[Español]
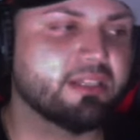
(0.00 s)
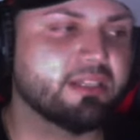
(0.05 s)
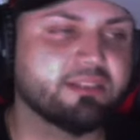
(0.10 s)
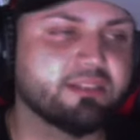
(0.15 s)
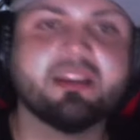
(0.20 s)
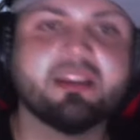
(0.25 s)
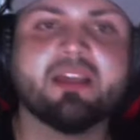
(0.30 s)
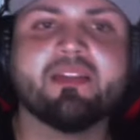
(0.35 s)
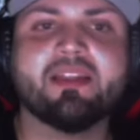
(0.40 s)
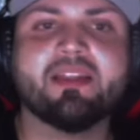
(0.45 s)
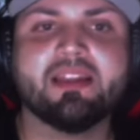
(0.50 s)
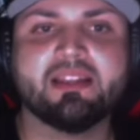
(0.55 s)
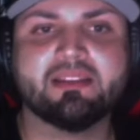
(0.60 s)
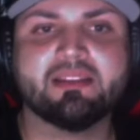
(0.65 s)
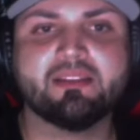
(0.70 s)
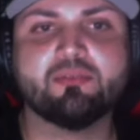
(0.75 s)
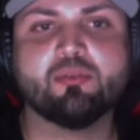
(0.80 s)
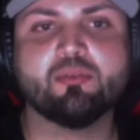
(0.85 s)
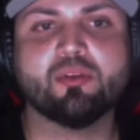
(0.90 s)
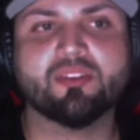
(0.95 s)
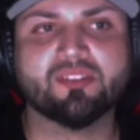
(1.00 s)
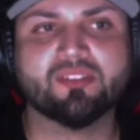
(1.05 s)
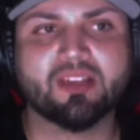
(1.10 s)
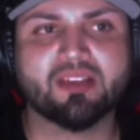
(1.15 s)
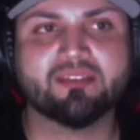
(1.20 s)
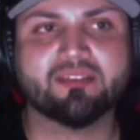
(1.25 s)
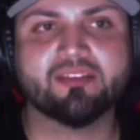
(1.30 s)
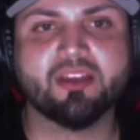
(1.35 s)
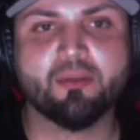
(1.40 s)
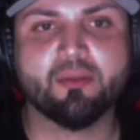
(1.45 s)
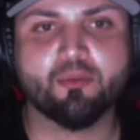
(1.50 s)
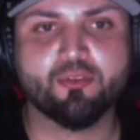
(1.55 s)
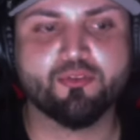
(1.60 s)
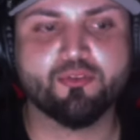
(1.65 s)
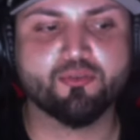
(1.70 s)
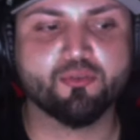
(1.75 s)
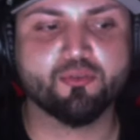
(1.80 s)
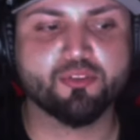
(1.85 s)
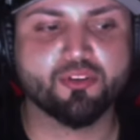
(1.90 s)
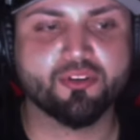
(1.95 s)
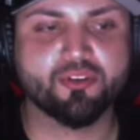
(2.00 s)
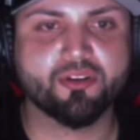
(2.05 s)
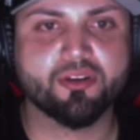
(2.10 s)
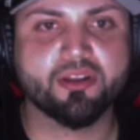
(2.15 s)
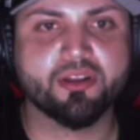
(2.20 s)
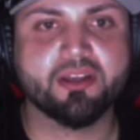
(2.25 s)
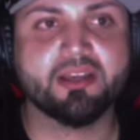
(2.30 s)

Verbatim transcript: sería darle el título a Zack Saber Jr.